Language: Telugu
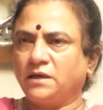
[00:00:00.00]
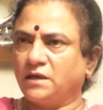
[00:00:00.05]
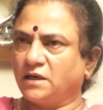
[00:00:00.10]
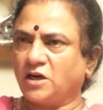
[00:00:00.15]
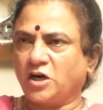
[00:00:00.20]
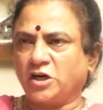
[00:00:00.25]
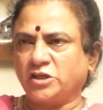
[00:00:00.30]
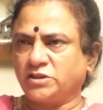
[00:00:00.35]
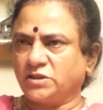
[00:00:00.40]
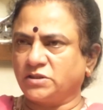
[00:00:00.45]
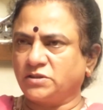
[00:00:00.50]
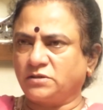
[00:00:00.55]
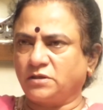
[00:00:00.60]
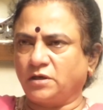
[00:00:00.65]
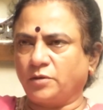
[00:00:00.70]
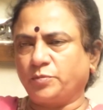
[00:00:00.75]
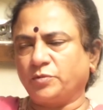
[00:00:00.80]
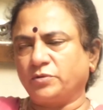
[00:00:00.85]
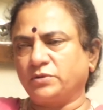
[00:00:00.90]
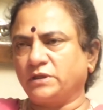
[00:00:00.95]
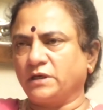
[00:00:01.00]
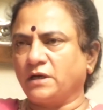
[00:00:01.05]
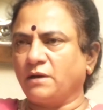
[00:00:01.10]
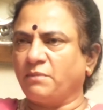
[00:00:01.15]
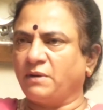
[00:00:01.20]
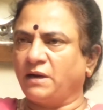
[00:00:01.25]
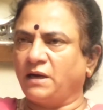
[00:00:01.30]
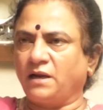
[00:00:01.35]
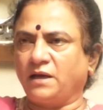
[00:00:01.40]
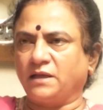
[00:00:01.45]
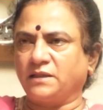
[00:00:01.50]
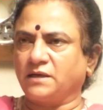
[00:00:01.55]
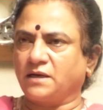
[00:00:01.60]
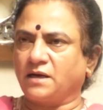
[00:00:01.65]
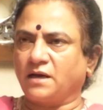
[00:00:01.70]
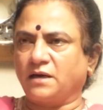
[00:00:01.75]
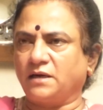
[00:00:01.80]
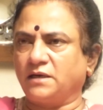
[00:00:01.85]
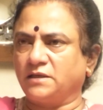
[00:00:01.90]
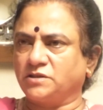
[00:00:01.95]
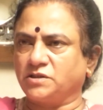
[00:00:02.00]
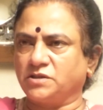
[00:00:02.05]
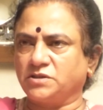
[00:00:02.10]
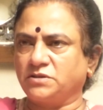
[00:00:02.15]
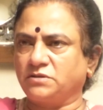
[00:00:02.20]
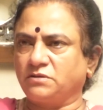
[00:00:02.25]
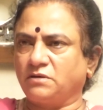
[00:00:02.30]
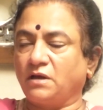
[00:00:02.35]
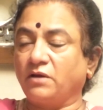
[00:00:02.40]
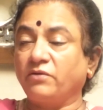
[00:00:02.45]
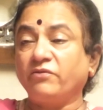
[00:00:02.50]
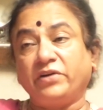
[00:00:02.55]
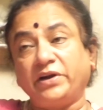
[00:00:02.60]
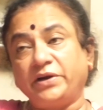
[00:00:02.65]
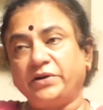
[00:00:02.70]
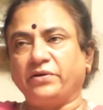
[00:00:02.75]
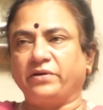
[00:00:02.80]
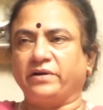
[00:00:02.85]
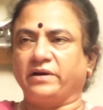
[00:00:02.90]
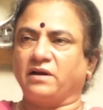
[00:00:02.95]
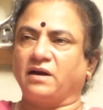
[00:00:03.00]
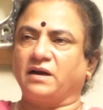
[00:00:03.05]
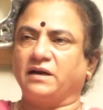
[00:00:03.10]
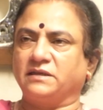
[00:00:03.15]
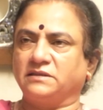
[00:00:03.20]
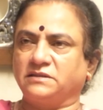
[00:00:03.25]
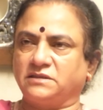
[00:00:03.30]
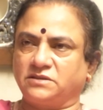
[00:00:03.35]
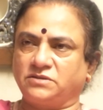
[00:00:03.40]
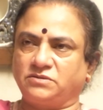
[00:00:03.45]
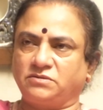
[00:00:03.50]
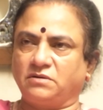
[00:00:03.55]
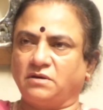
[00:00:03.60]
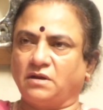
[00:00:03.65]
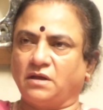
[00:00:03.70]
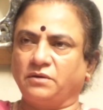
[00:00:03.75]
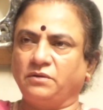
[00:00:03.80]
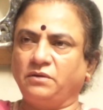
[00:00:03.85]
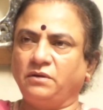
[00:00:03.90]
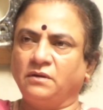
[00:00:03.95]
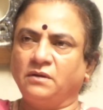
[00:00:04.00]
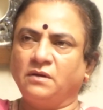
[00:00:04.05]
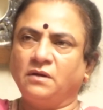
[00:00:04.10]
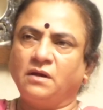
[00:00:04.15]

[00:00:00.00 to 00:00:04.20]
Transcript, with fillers: రికార్డ్ చేస్తున్నారు పూర్తిగా మహిళా అధికారులే చేస్తున్నారు వీడియో రికార్డింగ్ చేస్తున్నారు